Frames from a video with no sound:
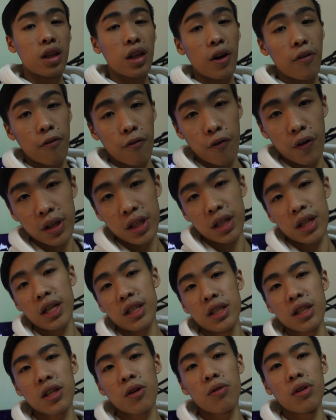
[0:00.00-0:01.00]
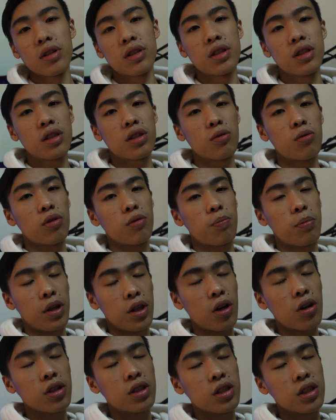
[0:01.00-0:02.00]
那非常感谢各位的支持，我的频
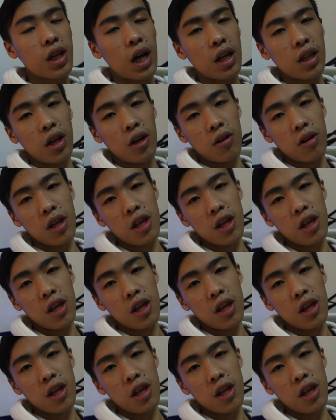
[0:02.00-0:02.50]
道已经达到